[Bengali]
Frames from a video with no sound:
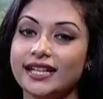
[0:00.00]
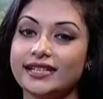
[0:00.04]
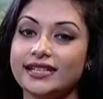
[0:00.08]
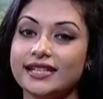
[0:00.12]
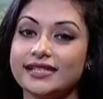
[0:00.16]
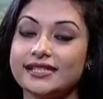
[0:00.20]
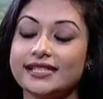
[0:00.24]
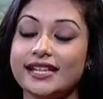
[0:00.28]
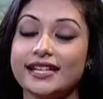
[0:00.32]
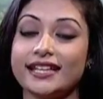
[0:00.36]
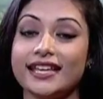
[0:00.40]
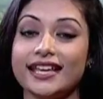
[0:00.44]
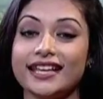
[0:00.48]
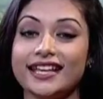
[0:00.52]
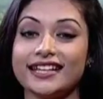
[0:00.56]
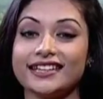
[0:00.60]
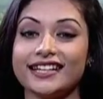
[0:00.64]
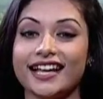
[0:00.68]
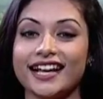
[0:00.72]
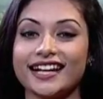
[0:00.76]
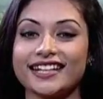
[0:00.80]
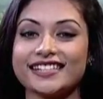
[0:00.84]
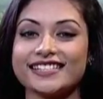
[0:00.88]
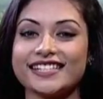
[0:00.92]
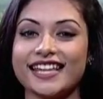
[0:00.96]
জানিয়ে দিচ্ছি কি কি
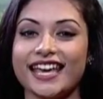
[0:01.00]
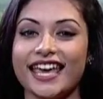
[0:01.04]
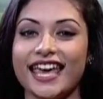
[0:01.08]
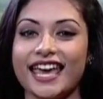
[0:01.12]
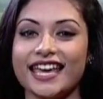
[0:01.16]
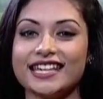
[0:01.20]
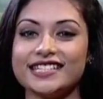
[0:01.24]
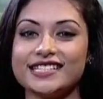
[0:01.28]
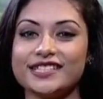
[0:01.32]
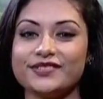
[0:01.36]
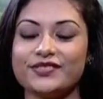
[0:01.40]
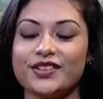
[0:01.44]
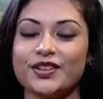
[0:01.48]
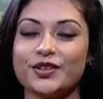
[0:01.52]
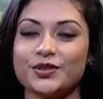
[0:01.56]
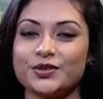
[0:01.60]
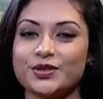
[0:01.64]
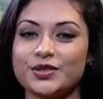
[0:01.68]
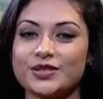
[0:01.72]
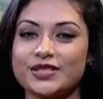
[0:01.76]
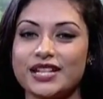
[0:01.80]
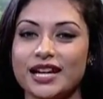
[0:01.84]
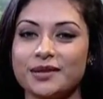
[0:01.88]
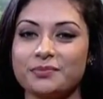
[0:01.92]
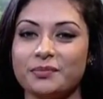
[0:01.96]
থাকছে এনটিভি
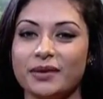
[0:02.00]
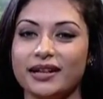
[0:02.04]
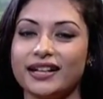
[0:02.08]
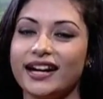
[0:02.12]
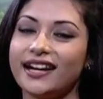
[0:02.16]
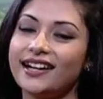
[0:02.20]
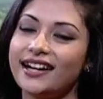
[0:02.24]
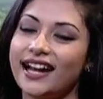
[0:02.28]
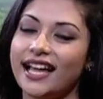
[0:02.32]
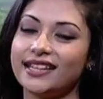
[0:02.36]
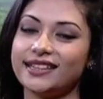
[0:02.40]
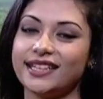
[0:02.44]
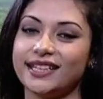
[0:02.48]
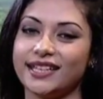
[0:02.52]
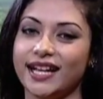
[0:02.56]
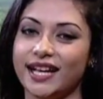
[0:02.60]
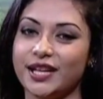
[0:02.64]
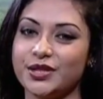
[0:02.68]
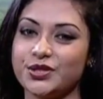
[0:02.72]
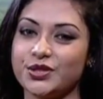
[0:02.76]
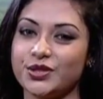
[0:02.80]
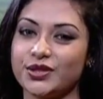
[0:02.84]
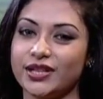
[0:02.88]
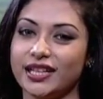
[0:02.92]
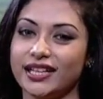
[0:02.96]
মালার রাতের
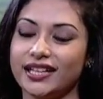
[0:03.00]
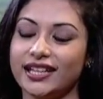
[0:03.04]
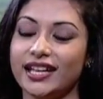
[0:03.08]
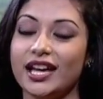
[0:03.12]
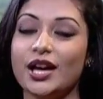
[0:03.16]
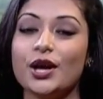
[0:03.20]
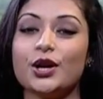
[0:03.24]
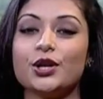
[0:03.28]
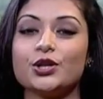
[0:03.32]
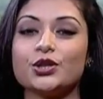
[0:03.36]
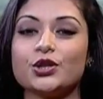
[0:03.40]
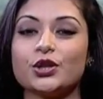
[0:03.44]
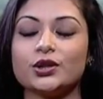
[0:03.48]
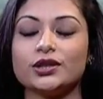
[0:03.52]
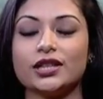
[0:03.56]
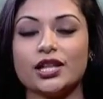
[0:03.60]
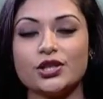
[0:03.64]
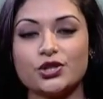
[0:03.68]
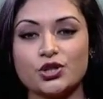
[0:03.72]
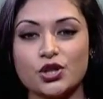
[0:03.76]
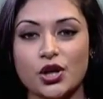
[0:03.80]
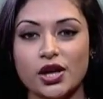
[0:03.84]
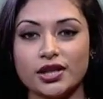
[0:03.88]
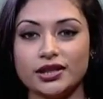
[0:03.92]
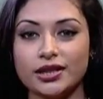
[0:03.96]
আয়োজনে
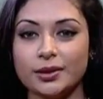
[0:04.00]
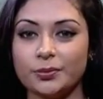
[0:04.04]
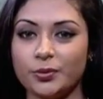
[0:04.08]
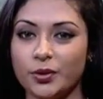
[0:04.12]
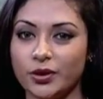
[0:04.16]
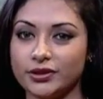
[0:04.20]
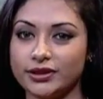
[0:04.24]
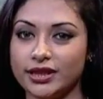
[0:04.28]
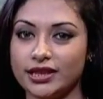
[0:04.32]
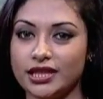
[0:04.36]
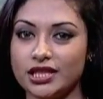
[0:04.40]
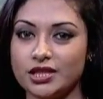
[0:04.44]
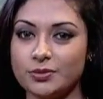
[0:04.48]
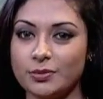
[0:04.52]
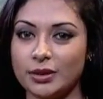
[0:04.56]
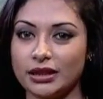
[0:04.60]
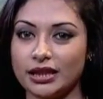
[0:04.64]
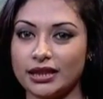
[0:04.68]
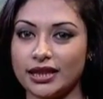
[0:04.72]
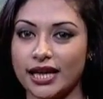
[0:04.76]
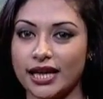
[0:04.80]
সন্ধ্যা ছয়টা পঁয়তাল্লিশ মিনিটে